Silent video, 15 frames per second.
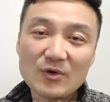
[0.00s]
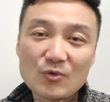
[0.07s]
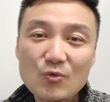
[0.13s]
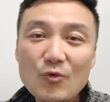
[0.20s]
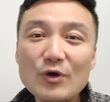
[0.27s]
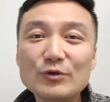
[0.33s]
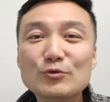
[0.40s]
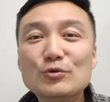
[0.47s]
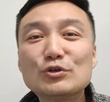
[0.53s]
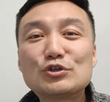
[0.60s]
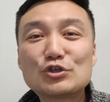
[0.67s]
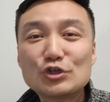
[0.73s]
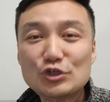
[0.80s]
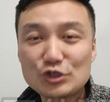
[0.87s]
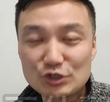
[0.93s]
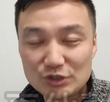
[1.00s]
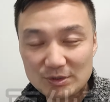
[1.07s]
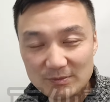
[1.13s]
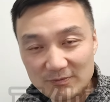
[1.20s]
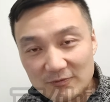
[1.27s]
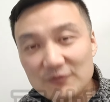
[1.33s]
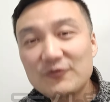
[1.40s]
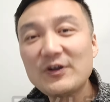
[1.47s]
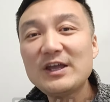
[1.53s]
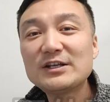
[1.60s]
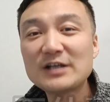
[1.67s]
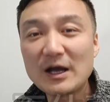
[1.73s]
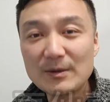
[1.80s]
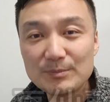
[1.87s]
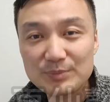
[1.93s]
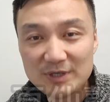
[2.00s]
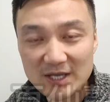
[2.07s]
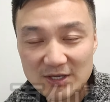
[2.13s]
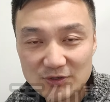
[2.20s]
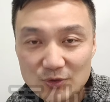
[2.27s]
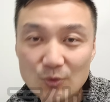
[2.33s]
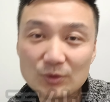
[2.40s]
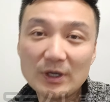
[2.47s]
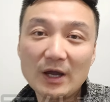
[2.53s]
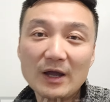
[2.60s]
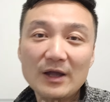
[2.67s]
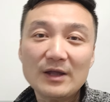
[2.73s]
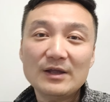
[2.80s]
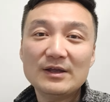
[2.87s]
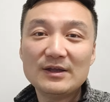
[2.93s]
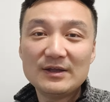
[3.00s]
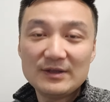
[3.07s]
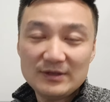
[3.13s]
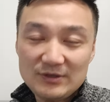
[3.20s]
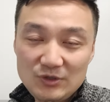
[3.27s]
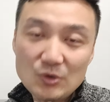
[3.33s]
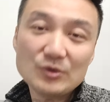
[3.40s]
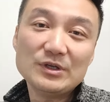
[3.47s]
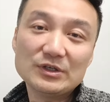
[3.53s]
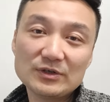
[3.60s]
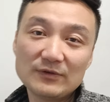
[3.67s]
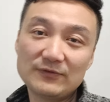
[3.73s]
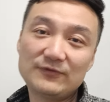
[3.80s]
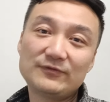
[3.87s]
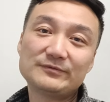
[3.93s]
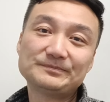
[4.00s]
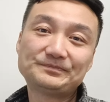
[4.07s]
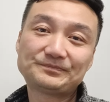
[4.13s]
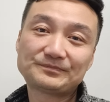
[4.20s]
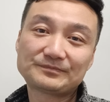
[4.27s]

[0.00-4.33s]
过于支持非常偏右的右翼政府，